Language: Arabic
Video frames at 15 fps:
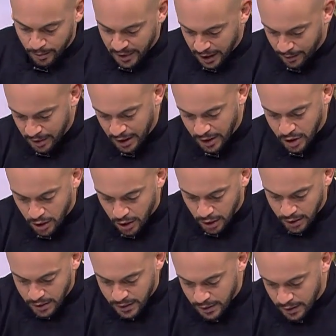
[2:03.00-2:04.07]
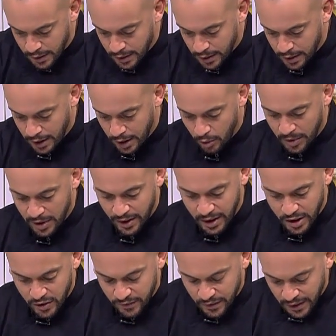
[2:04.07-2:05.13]
ما نعملهاش خالص لو
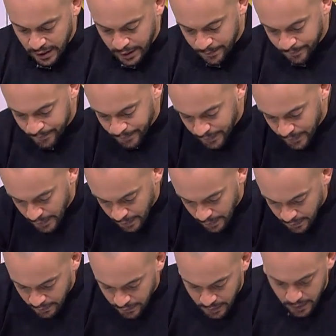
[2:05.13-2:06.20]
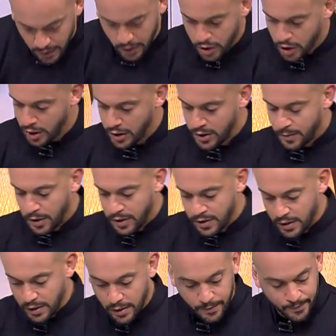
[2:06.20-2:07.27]
ملناش في ايه في التاتش
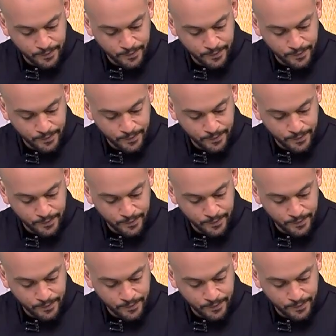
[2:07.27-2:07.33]
السبايسي ده